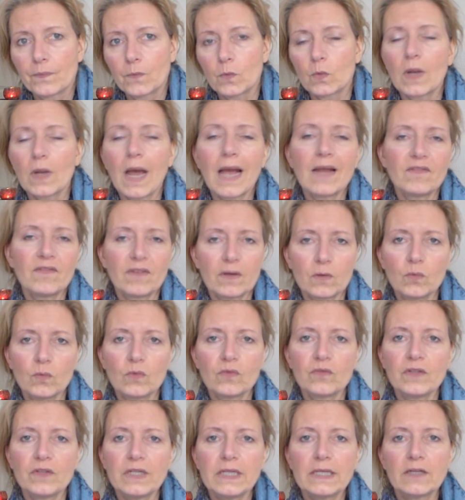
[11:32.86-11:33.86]
Oder einfach nur
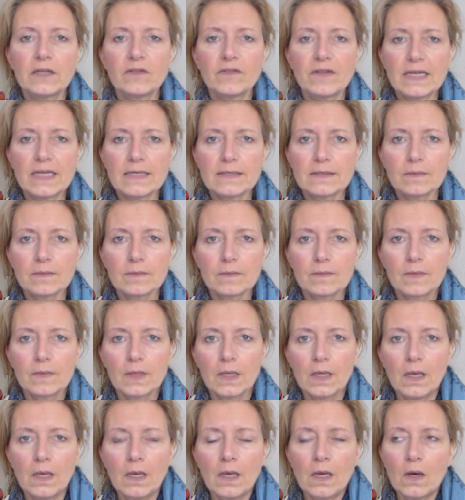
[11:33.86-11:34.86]
viele gewesen?
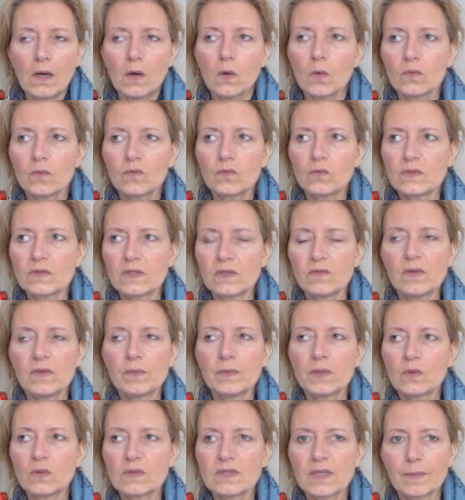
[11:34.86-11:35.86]
Und wo sind wir
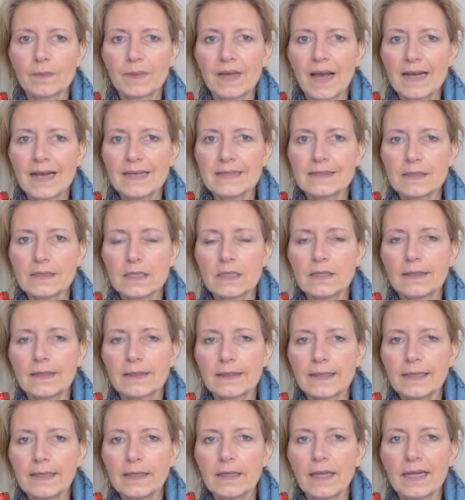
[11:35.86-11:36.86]
mit unserem Geist? In
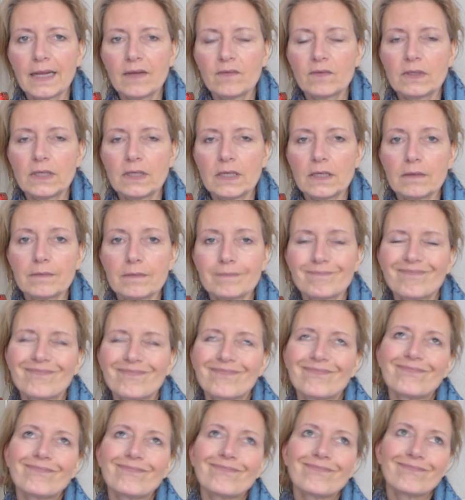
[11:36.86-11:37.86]
der Regel hängen wir den
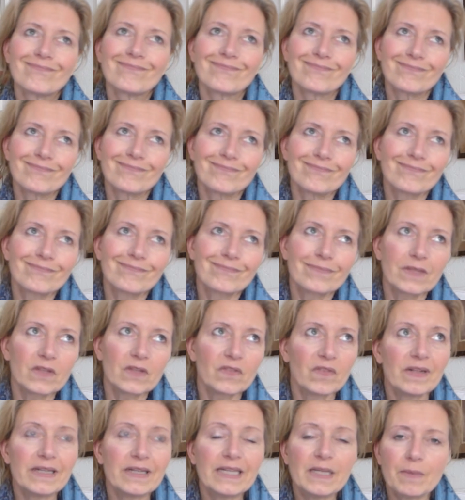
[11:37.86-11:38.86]

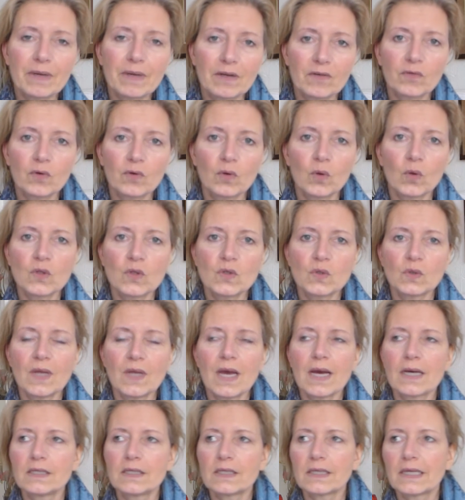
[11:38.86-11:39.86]
will niemandem von euch zu
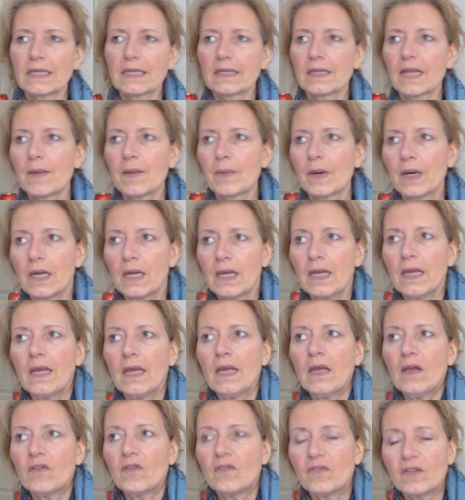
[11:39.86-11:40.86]
nahe treten, aber
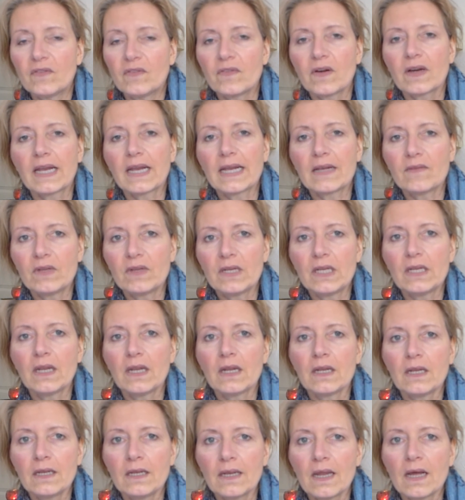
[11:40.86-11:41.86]
vielfach hängen wir den
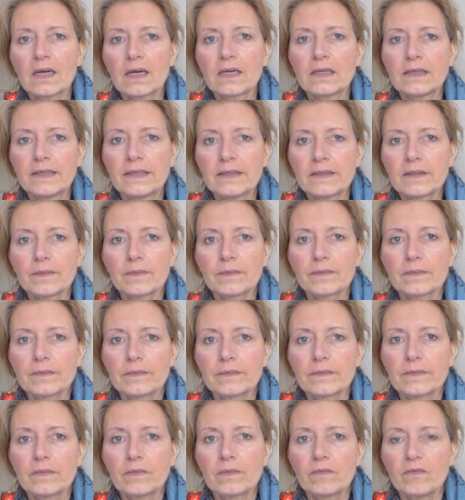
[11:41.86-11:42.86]
an den Nagel, nicht?
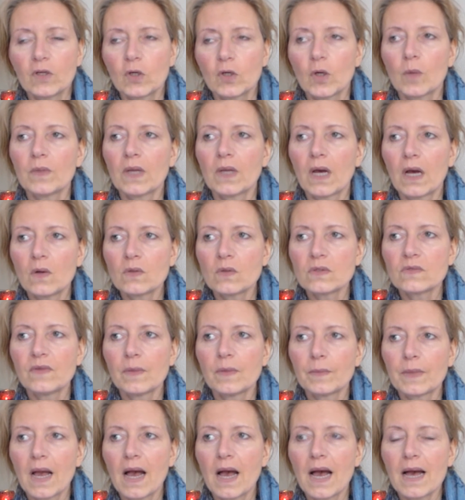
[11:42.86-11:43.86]
Wir kommen nach Hause,
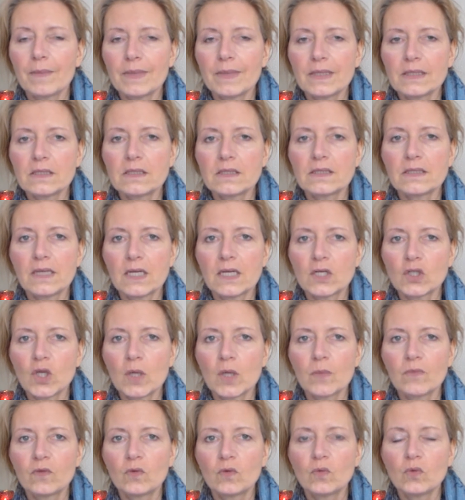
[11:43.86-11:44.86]
wir haben gearbeitet, sind
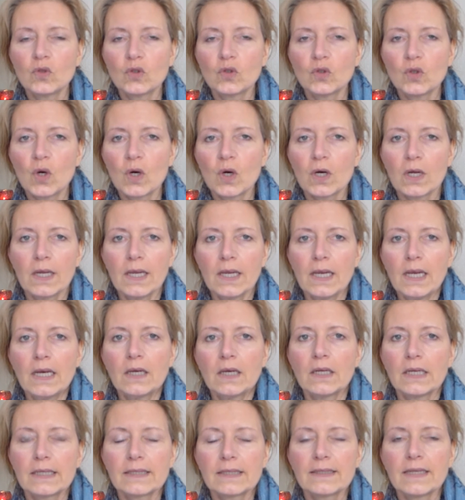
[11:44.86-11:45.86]
erschöpft, duschen noch,
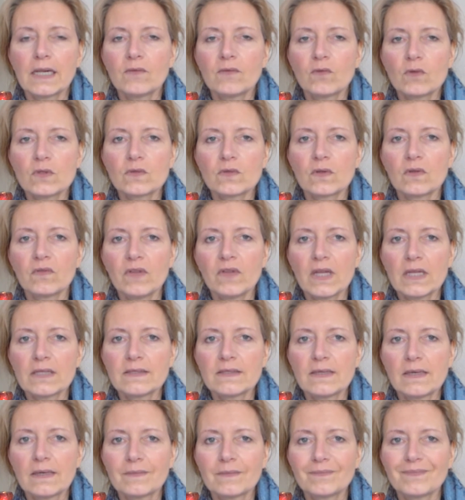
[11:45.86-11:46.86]
dann knallen wir uns vom
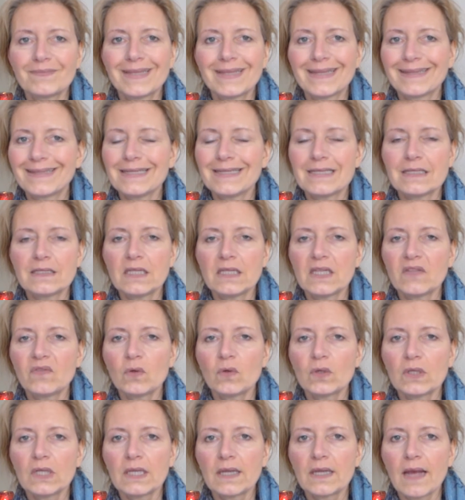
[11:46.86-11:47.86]
Fernseher. Das ist nicht
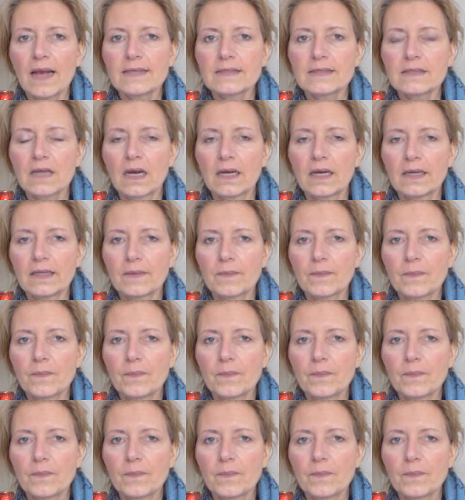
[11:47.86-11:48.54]
wirklich geistreich.